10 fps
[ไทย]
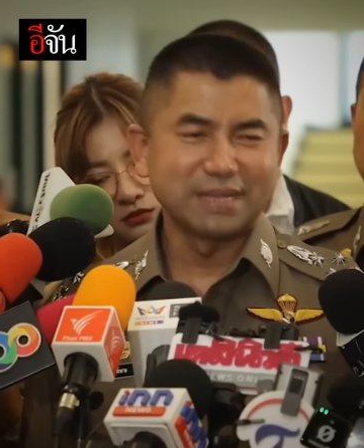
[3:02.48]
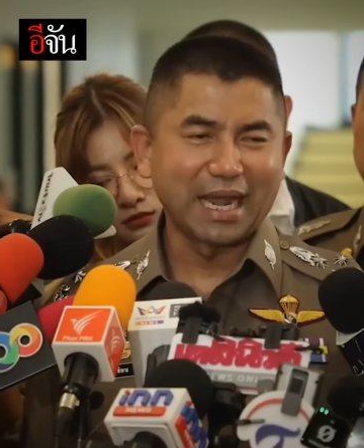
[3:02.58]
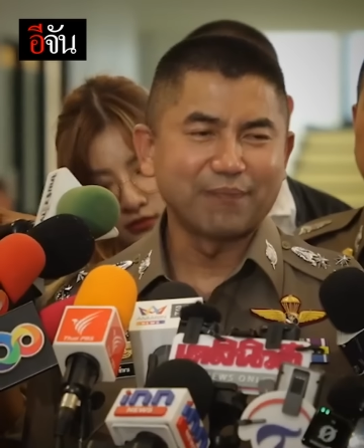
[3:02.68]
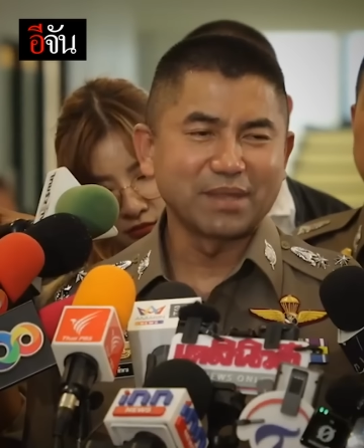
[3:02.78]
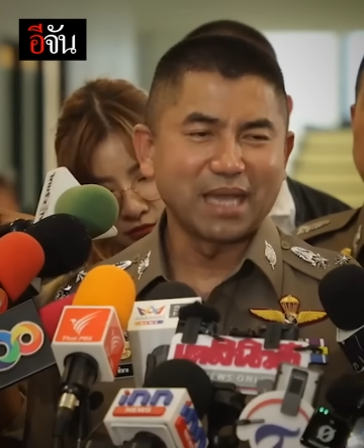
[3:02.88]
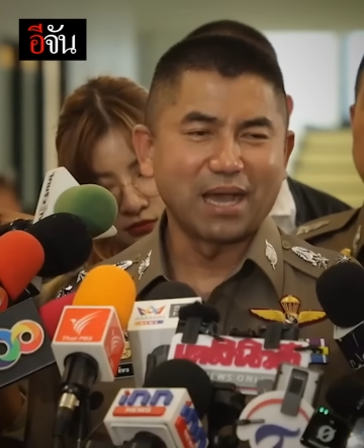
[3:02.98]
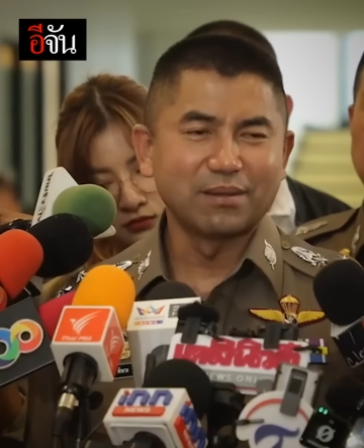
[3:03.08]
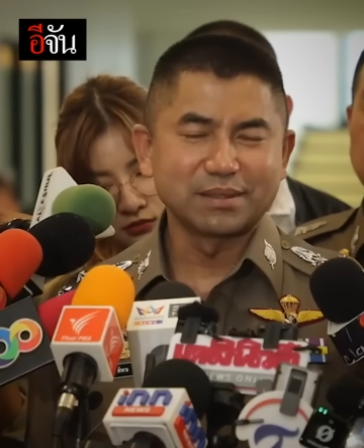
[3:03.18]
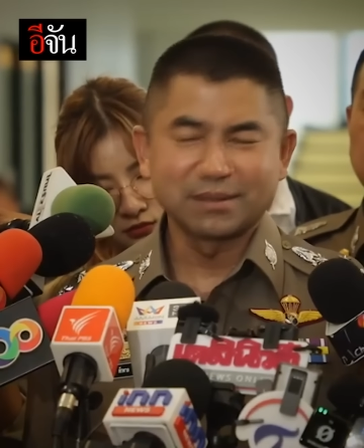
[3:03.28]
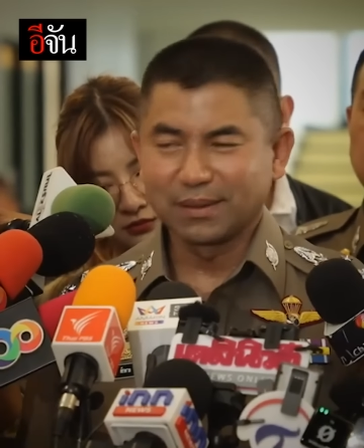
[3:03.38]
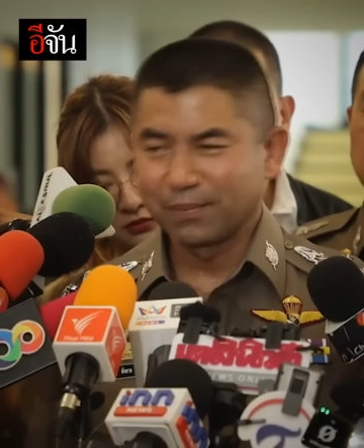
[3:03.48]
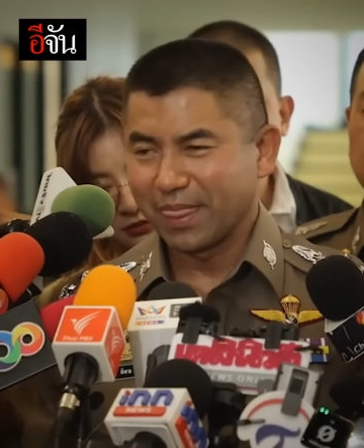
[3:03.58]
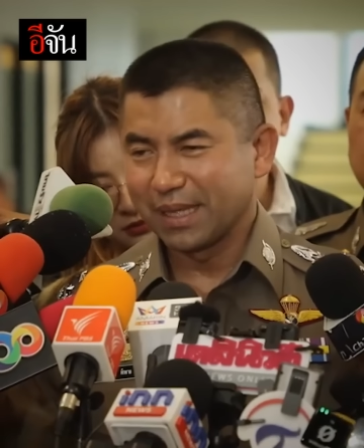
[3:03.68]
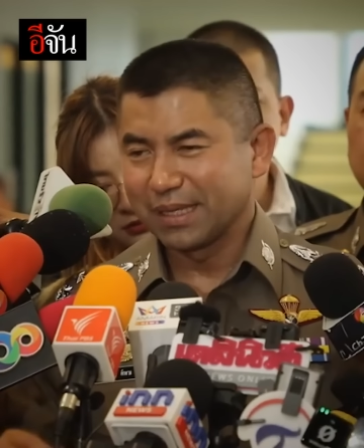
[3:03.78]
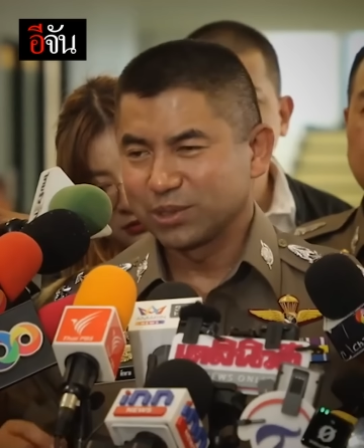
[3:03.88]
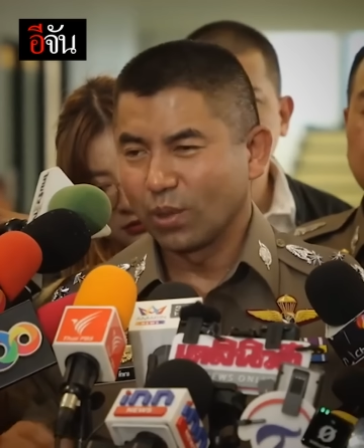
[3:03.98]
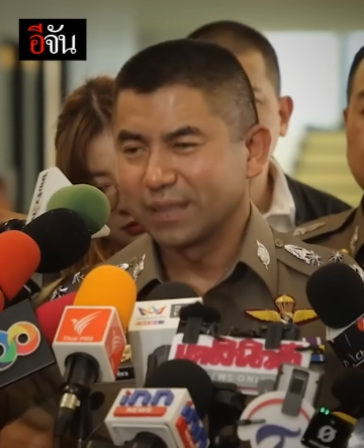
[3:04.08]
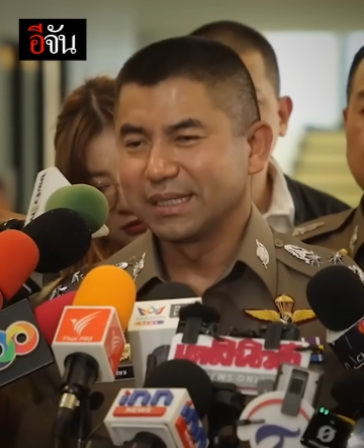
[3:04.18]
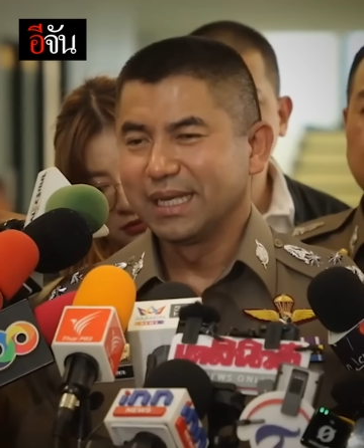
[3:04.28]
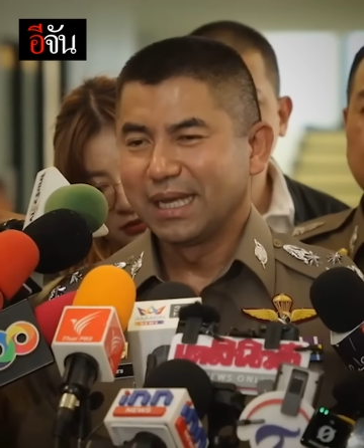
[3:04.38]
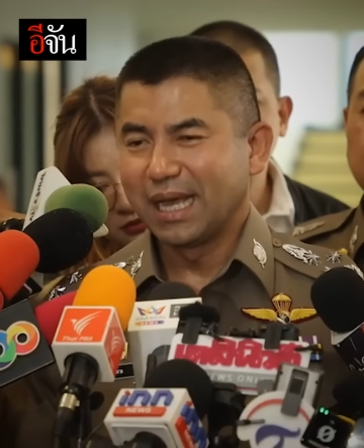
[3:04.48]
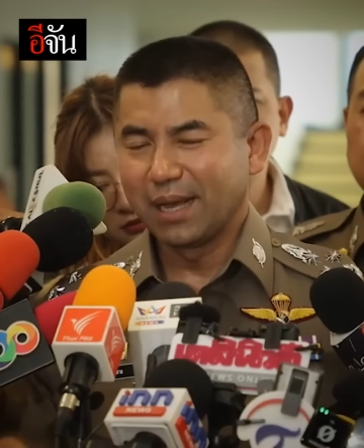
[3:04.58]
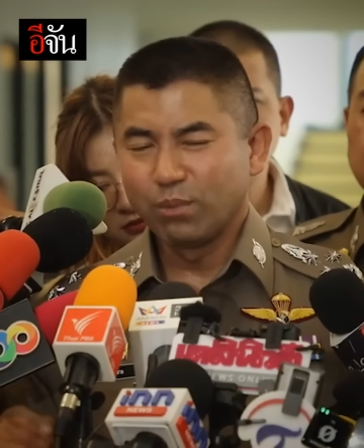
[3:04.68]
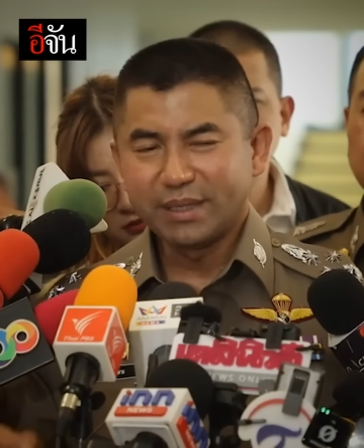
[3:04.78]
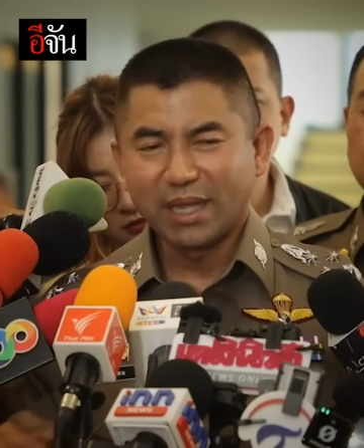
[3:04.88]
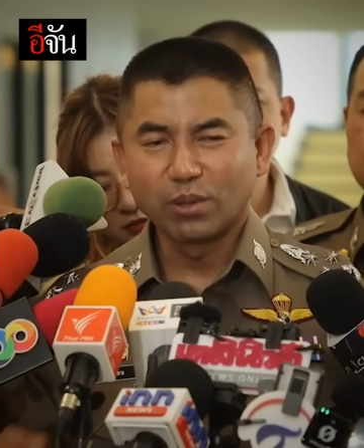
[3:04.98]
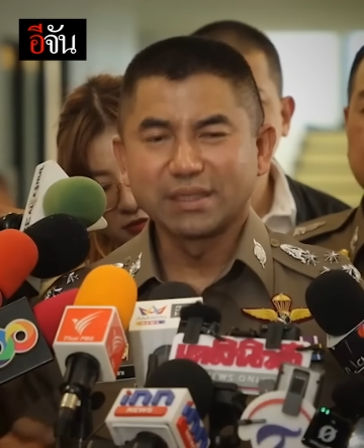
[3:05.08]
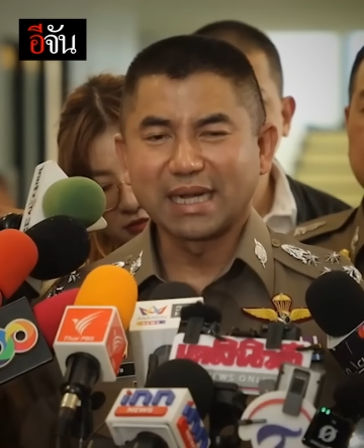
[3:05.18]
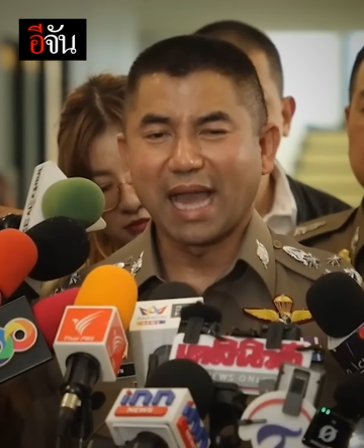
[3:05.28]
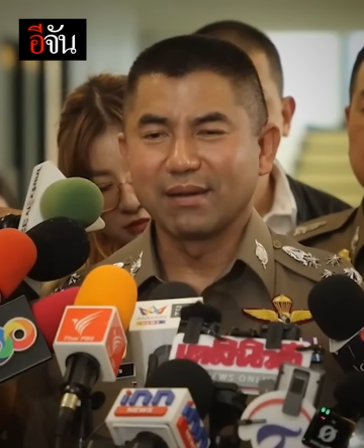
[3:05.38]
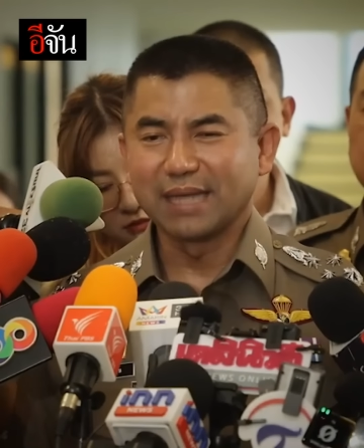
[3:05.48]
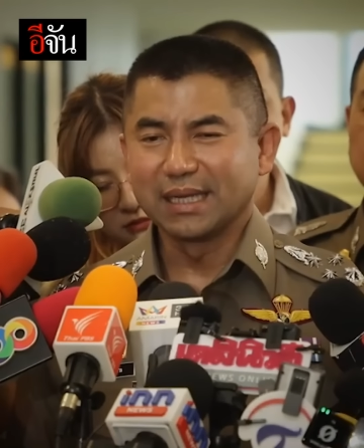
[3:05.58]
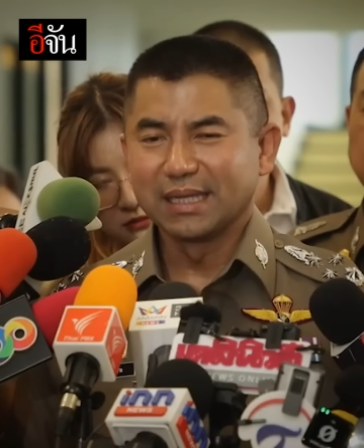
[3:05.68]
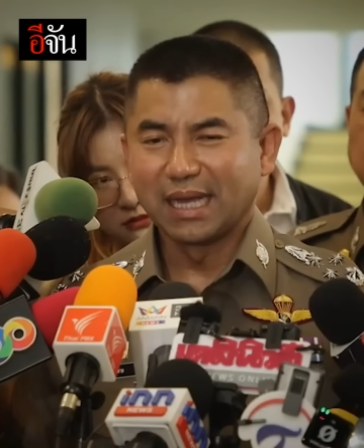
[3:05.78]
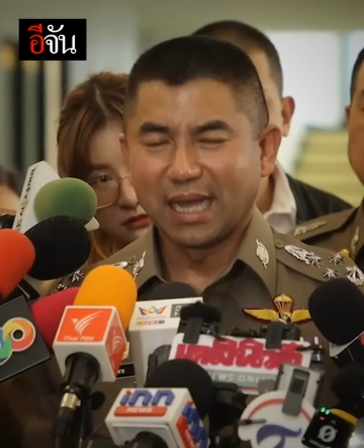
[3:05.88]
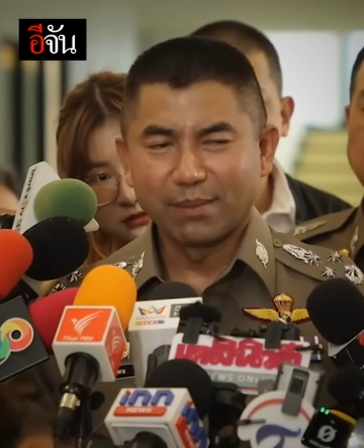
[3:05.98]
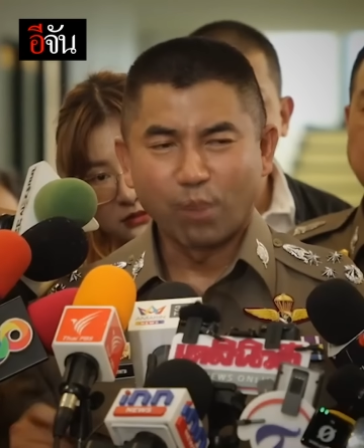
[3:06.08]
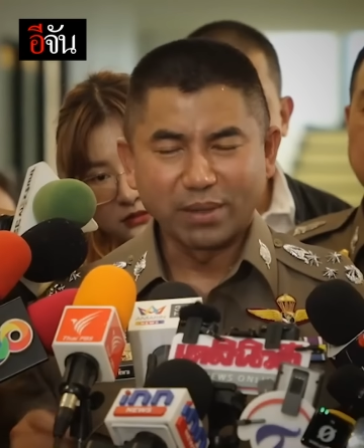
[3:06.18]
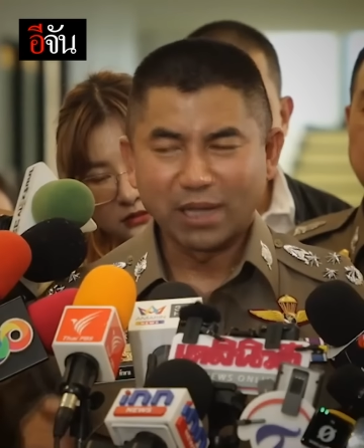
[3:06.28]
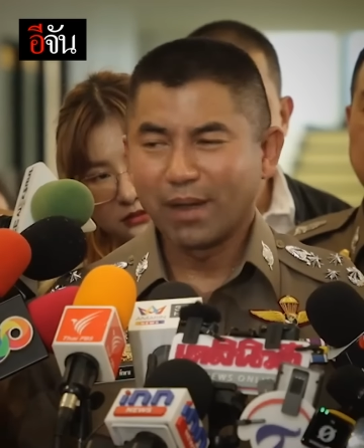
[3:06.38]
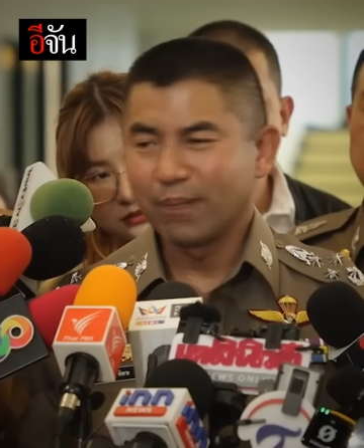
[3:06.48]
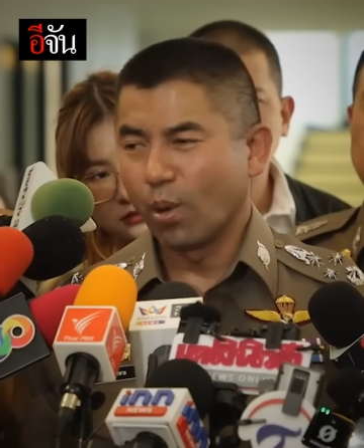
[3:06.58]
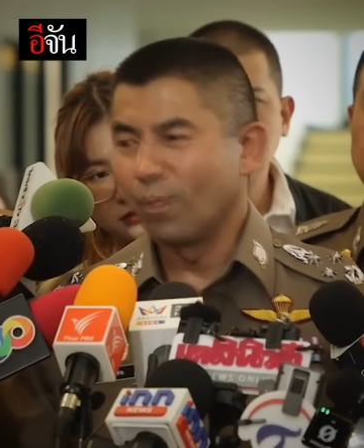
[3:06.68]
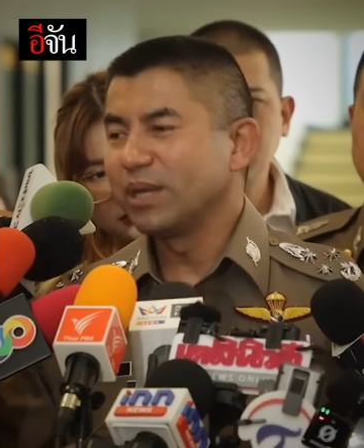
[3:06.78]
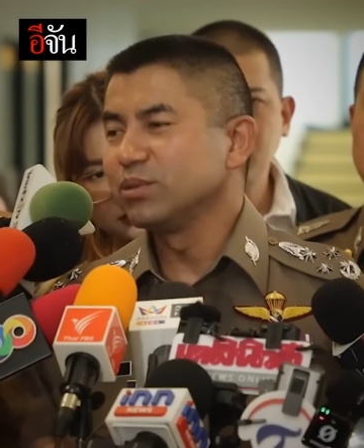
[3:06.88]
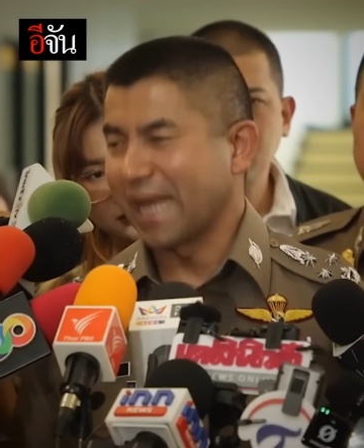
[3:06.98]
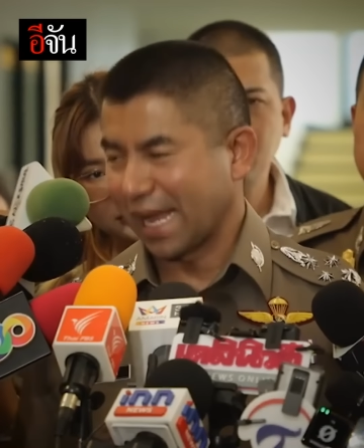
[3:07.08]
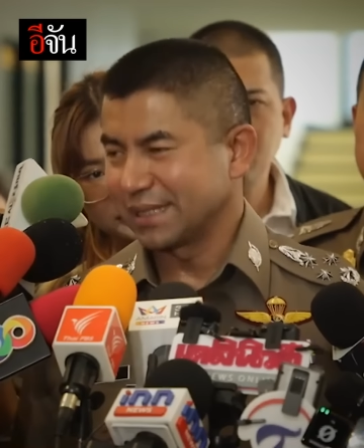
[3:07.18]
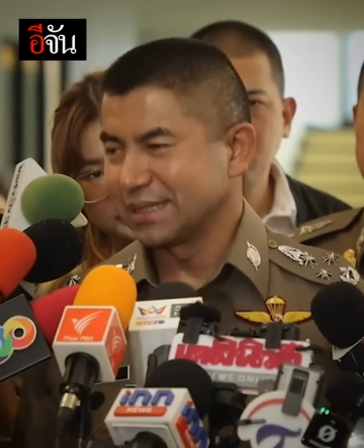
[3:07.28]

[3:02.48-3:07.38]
นะครับเอาส่วนผู้หญิงคนดังกล่าวเนี่ยผมเรียกว่าผมไม่รู้จัก